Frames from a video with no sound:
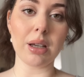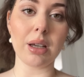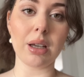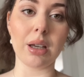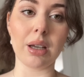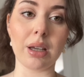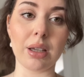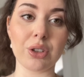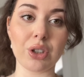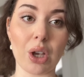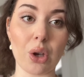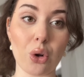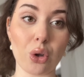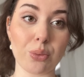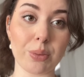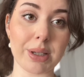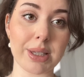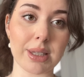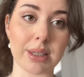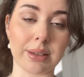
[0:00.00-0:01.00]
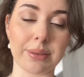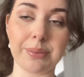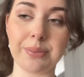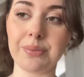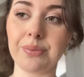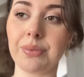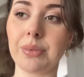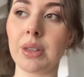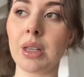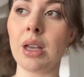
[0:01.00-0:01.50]
e, şey olmasın
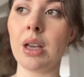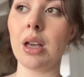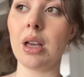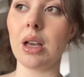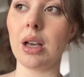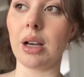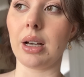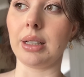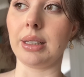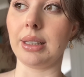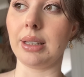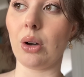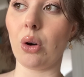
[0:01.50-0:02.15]
Hani